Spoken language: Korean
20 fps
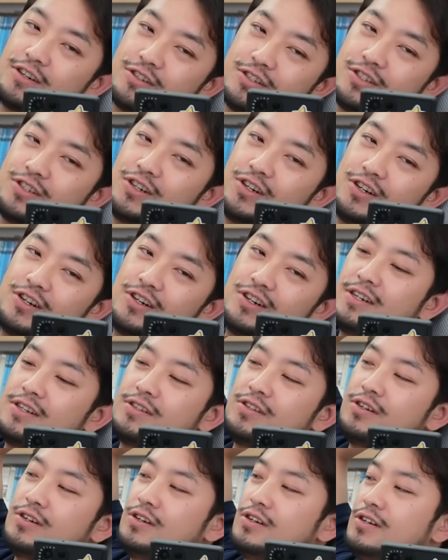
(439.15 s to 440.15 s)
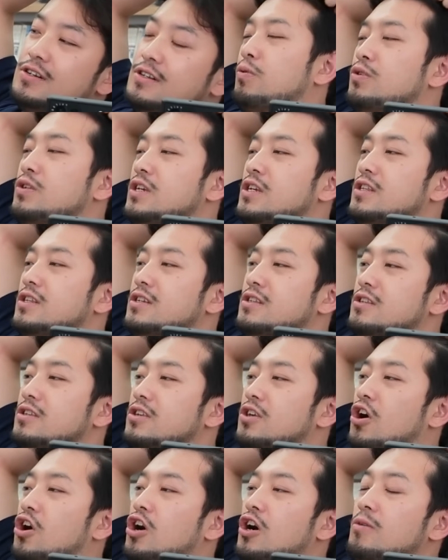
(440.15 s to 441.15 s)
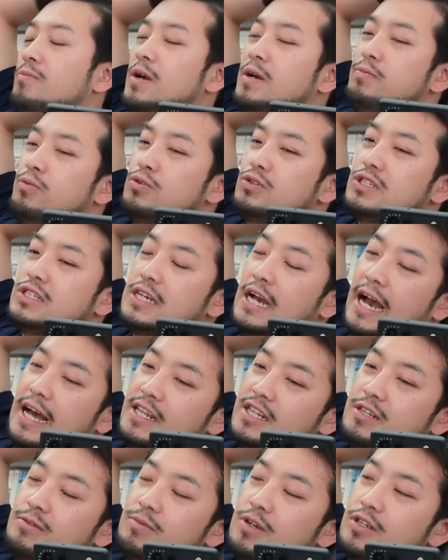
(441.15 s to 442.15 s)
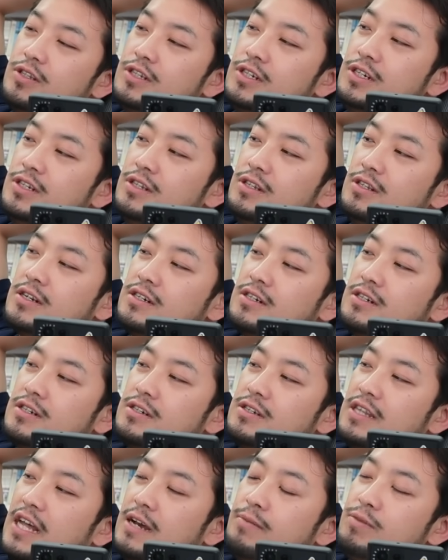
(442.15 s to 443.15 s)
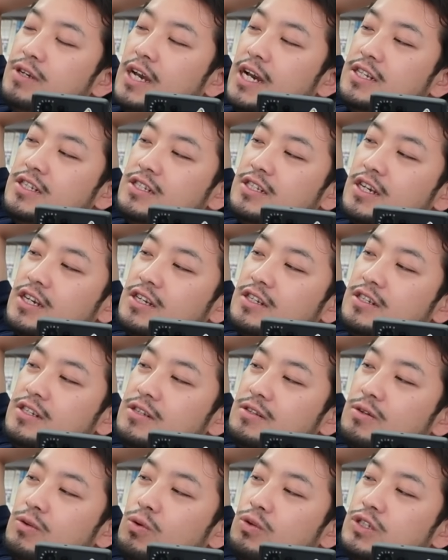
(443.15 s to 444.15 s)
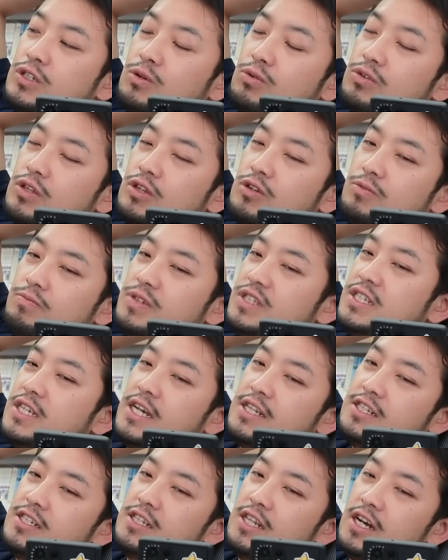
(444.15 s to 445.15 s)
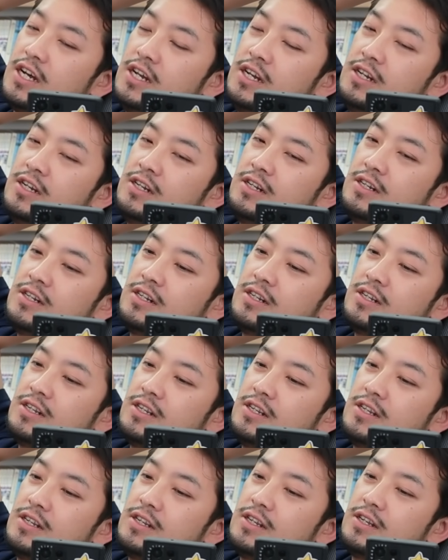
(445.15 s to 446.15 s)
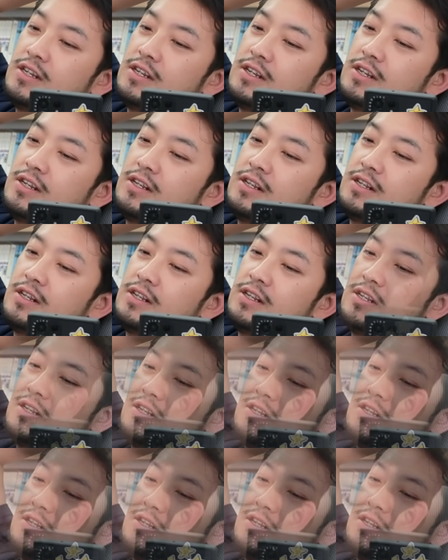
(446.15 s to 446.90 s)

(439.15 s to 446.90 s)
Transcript: 그쵸. 그래서 알아죠. 본인은 경험해보지 않으면은 그 남이 하는 얘기는 고지고대로 믿지 않는다. 아, 일리 있어요?